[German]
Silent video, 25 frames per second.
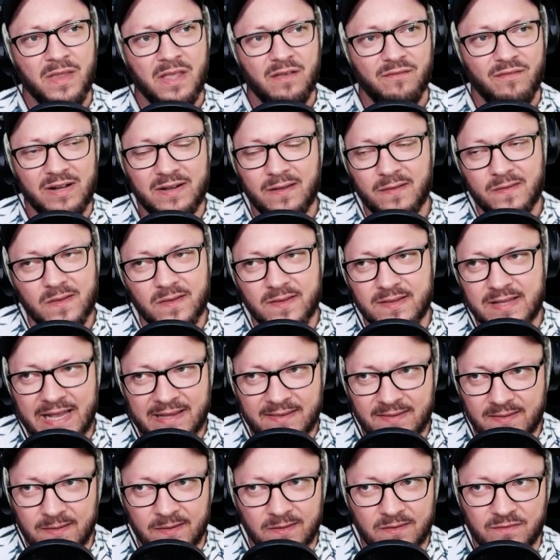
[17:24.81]
weil das das
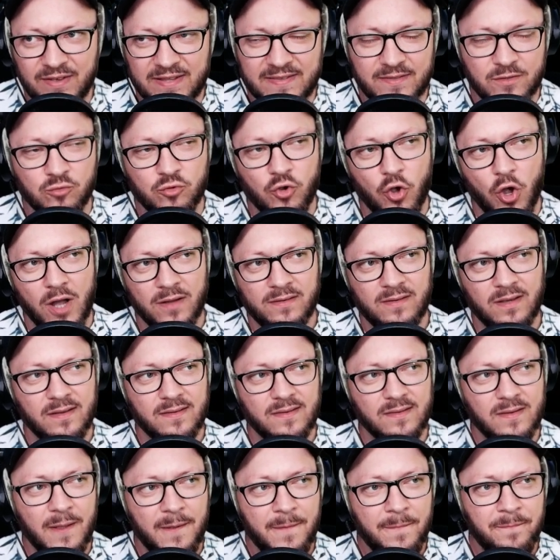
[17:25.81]
Letzte ist, was du gehört hast.